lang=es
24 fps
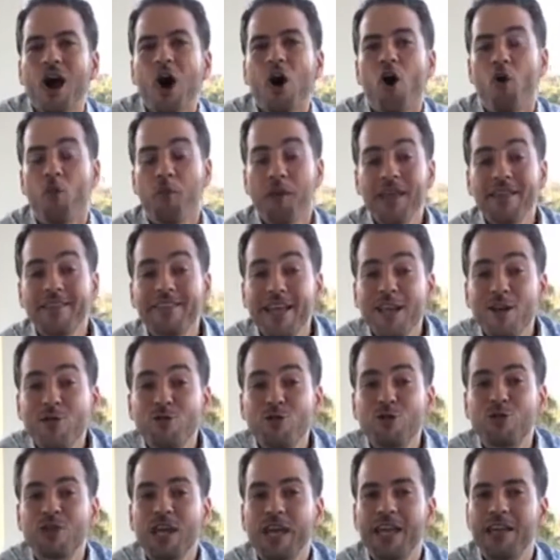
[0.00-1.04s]
o viste en
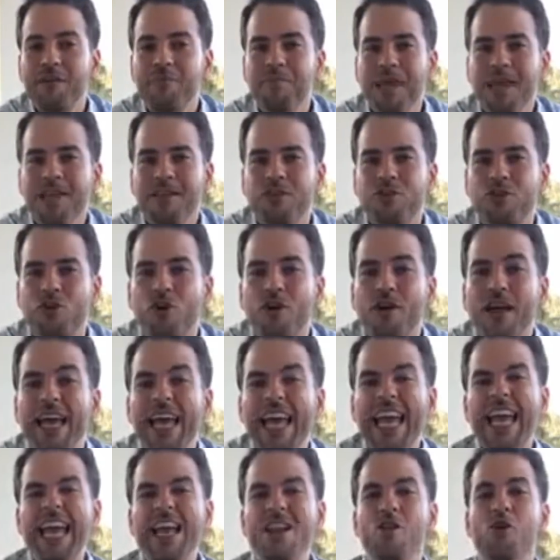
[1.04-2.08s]
un seguimiento
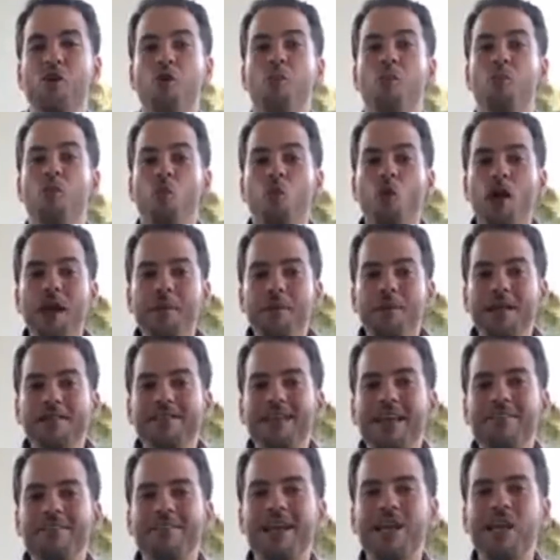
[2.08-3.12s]
y lo mueves
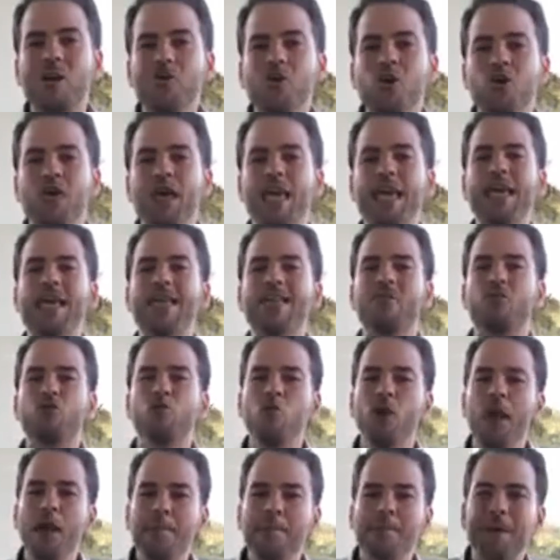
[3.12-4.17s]
a esa reunión y
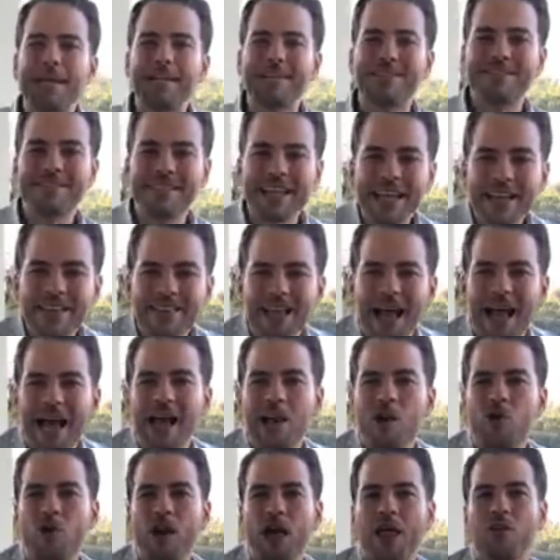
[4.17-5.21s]
tú le presentas
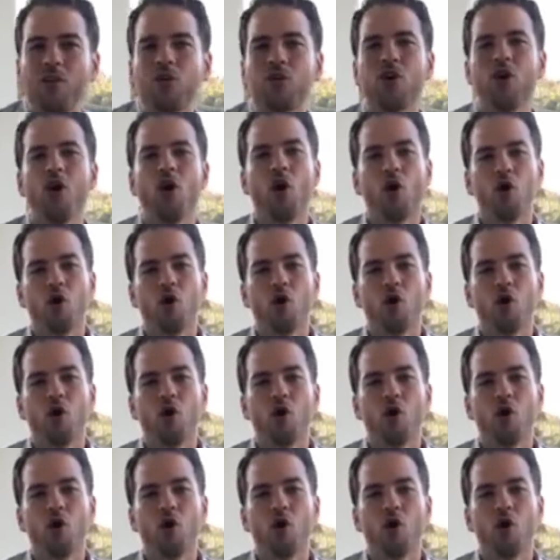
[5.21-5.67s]
al orador